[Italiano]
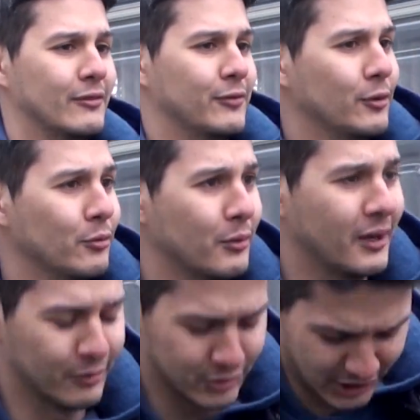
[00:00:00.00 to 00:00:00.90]
si
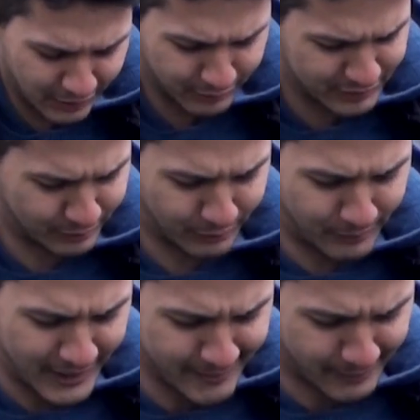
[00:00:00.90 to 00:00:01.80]
figuri, non c'è questo
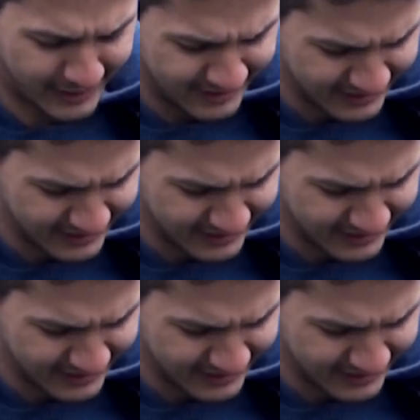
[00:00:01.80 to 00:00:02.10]
problema.